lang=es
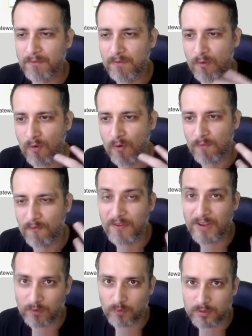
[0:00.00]
con
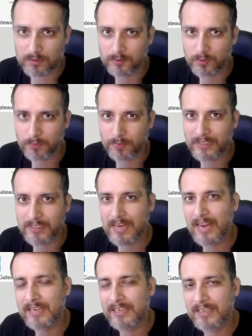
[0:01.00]
frameworks tú puedes
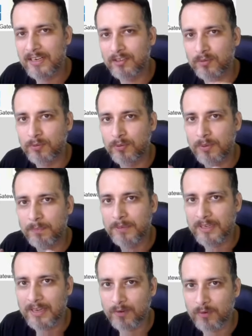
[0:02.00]
ya generar tu propio
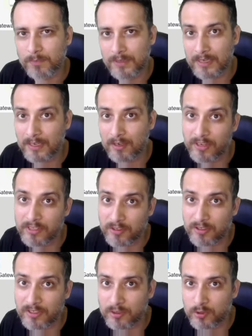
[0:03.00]
API Gateway para que lo
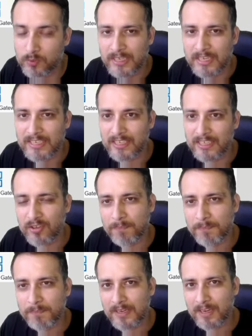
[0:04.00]
gestiones tú. Y estos
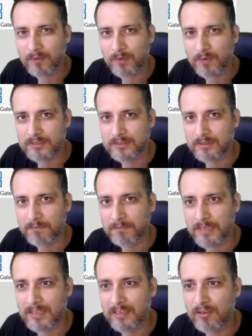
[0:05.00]
API Gateways
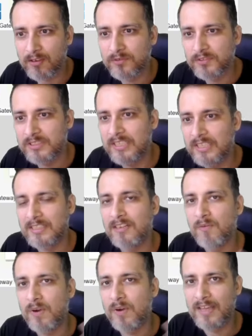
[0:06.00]
vienen con ciertas
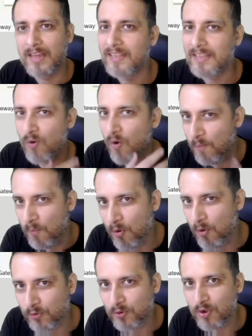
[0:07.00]
cualidades o
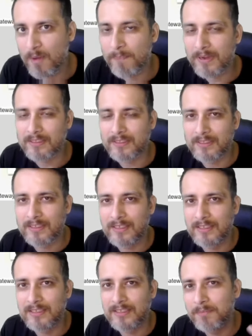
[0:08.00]
módulos aparte
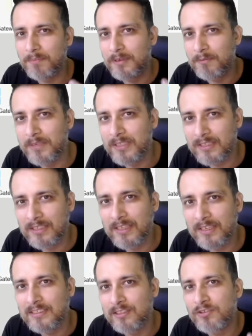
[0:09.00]
que te permiten
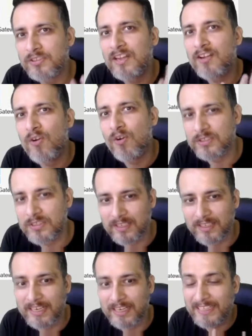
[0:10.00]
hacer otras cosas.
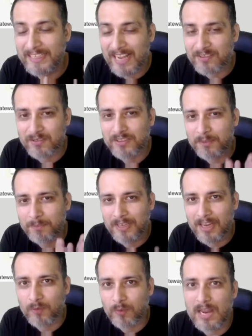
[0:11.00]
En este caso, este API
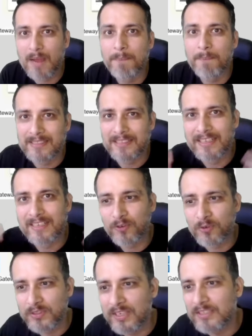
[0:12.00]
Gateway, aparte de
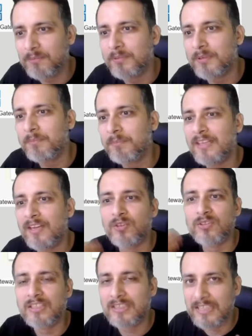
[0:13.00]
enrutar, te permite
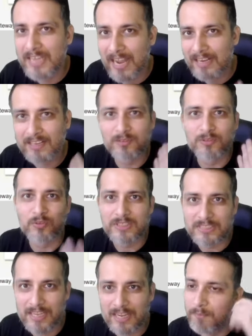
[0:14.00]
autenticar,
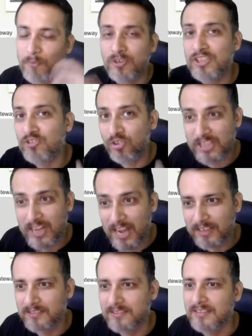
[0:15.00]
autorizar,
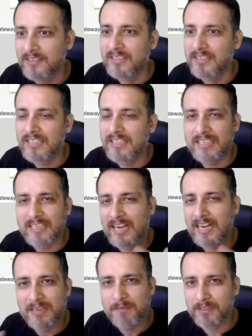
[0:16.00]
monitorear, y
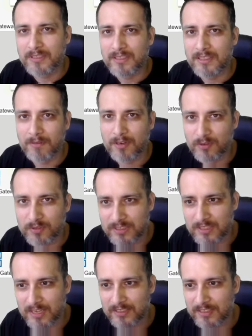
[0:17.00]
crear límites de
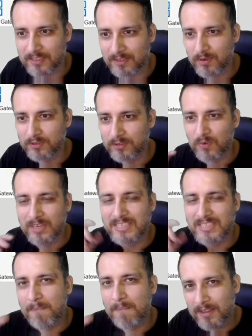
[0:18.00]
velocidad en cuanto a
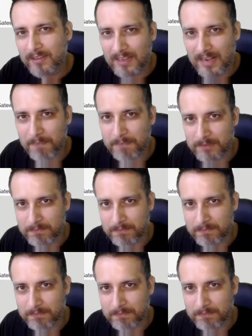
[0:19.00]
llamadas del API.